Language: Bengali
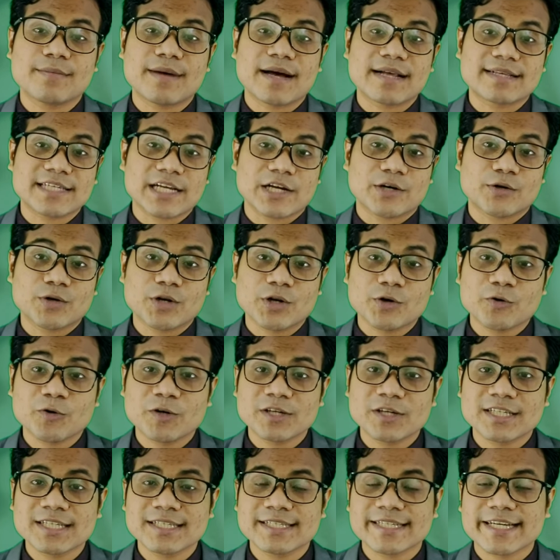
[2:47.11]
বা চাকরি
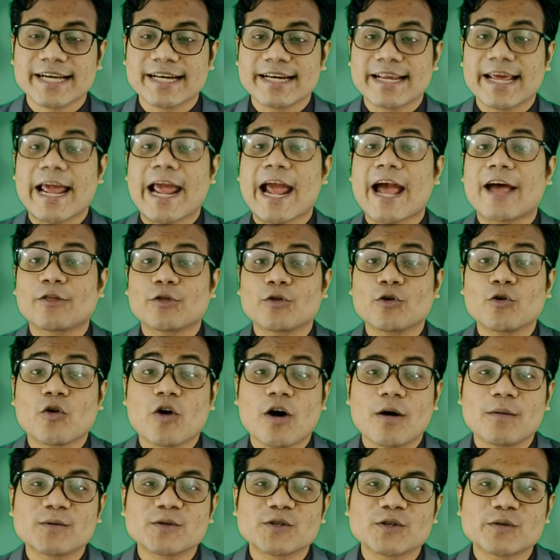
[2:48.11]
রয়েছে যেখানে এত
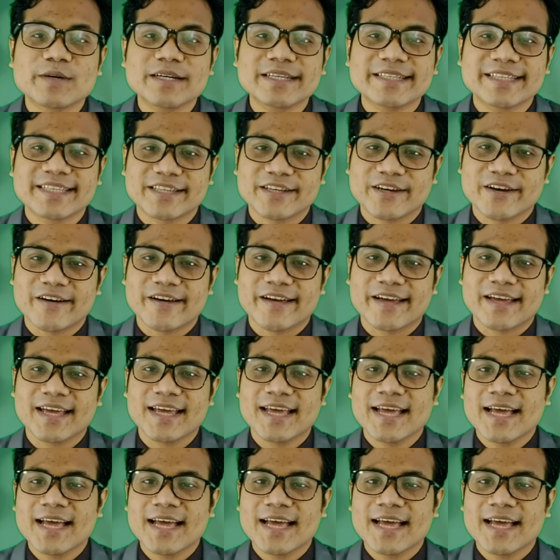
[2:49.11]
কম সময় দিতে হয়